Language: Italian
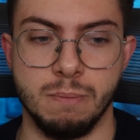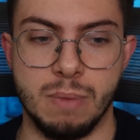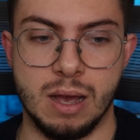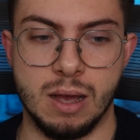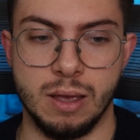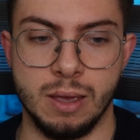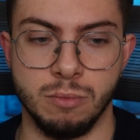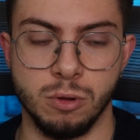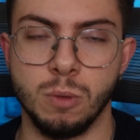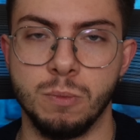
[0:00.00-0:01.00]
ma è
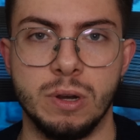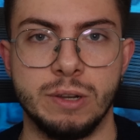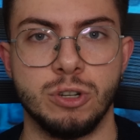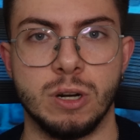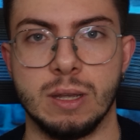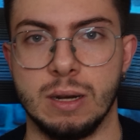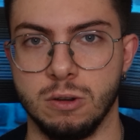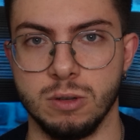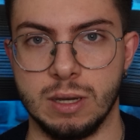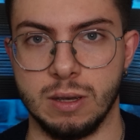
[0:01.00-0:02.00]
molto più leggera della
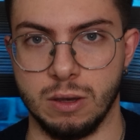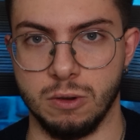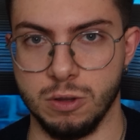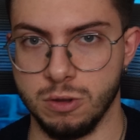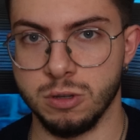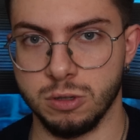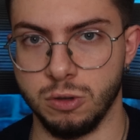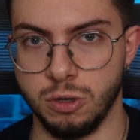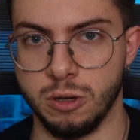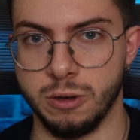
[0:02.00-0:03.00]
cosa che ho addosso
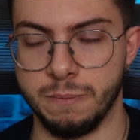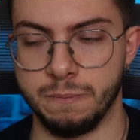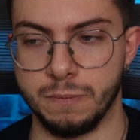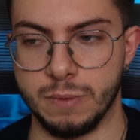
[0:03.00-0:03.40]
io